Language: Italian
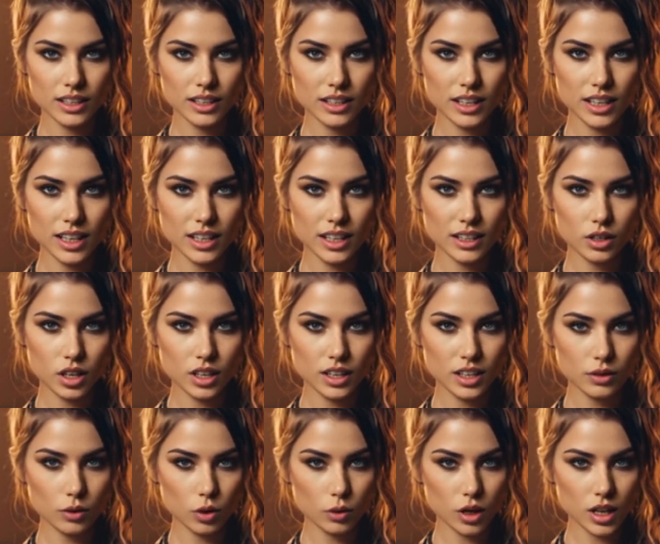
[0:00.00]
Nel calore
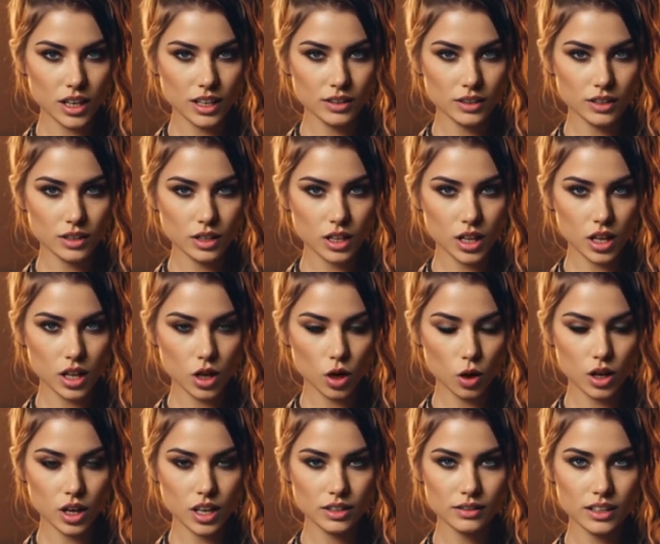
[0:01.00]
del momento,
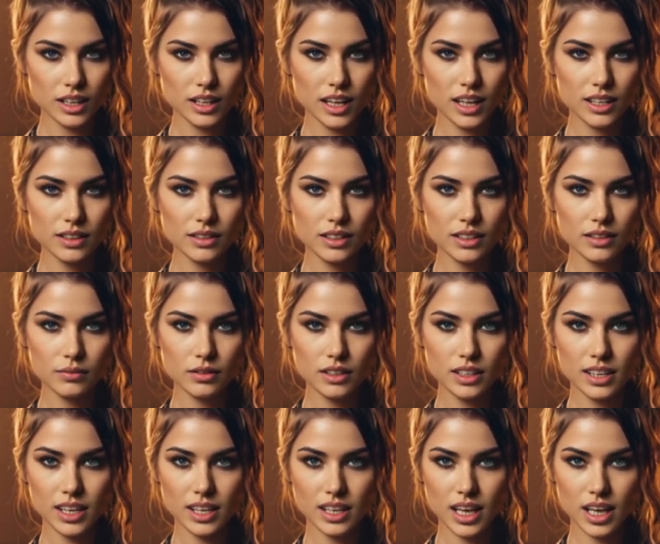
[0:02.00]
una fragranza di
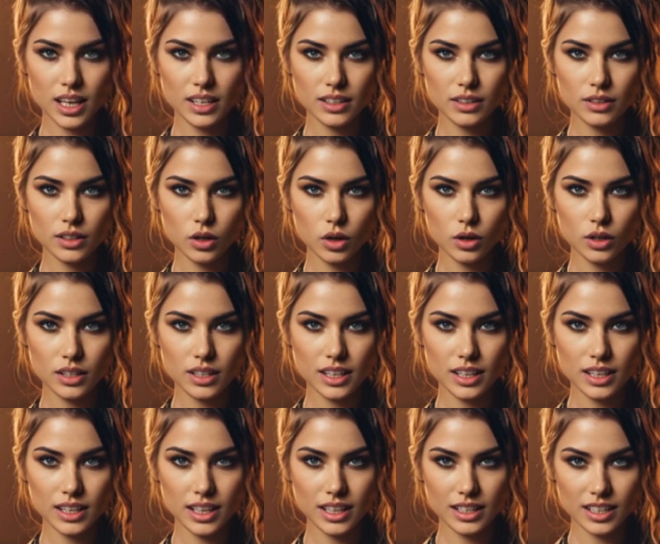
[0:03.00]
vaniglia
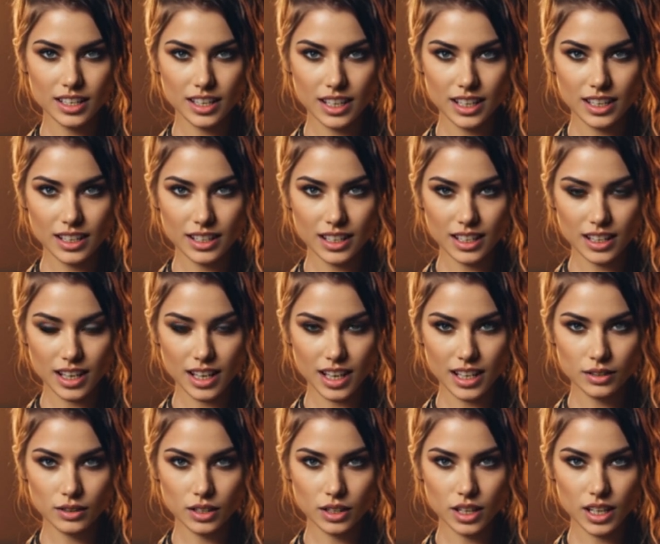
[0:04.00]
sorse,
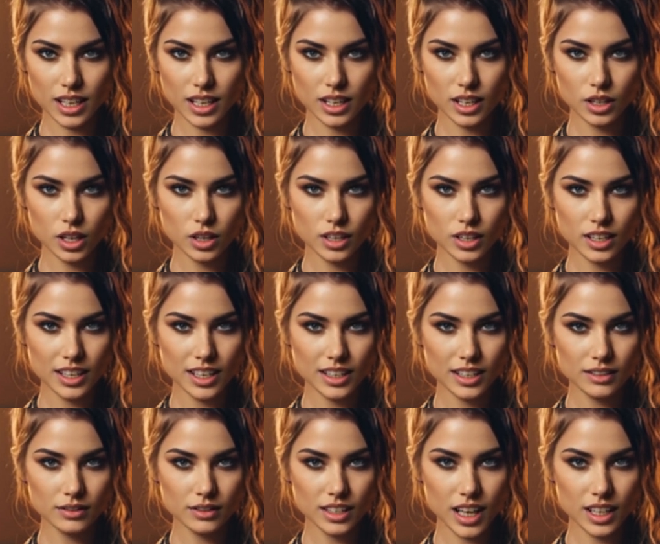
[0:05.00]
incanalando ricordi
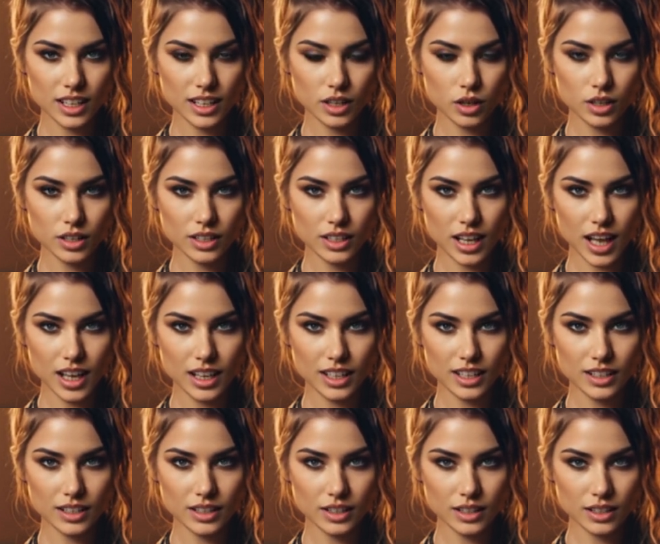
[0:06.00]
di viaggi lontani.
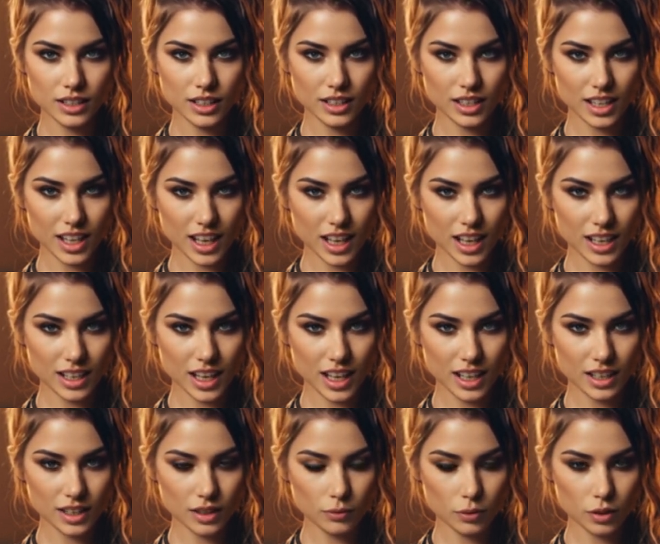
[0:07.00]
La
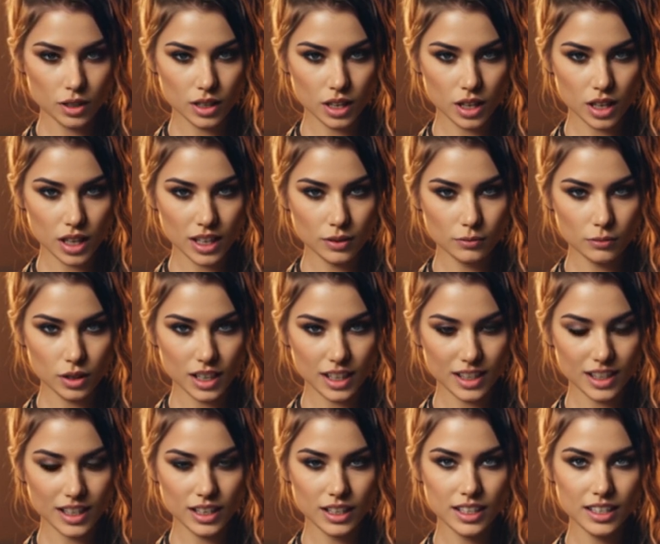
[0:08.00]
tela di emozioni
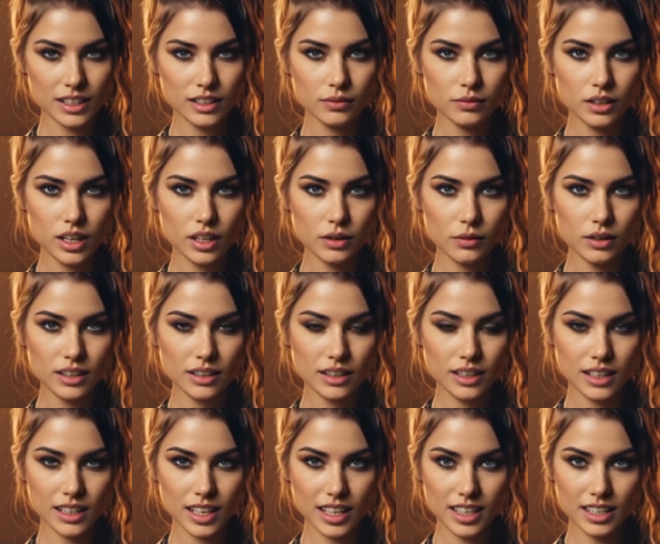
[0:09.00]
dipinta svelava
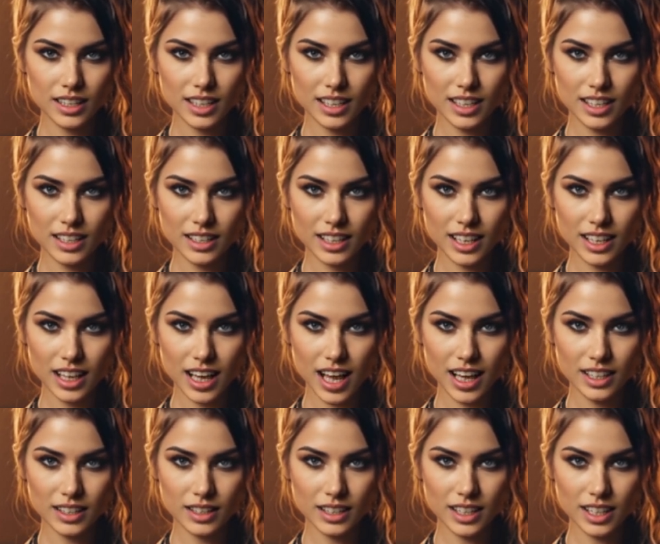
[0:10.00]
segreti
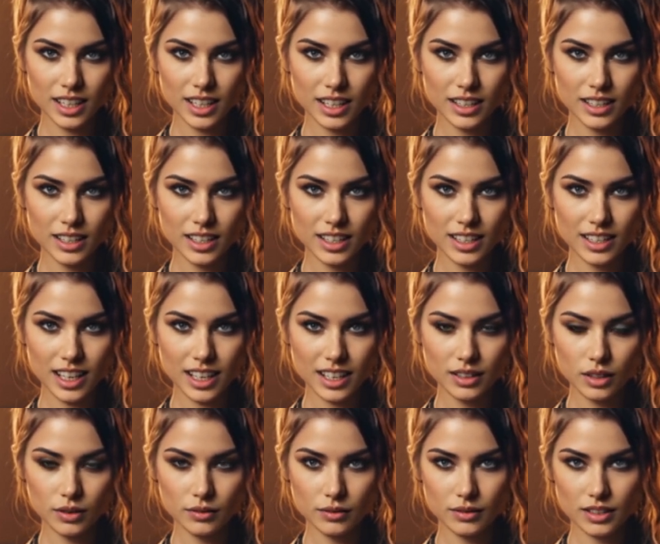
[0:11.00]
intricati,
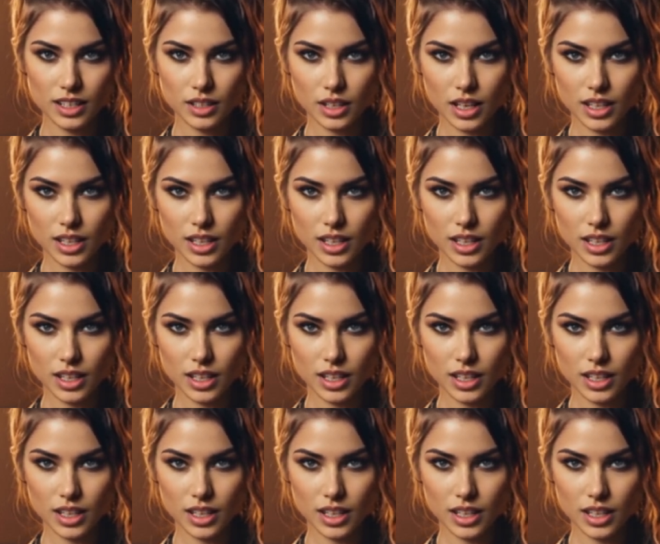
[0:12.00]
tessendo il filo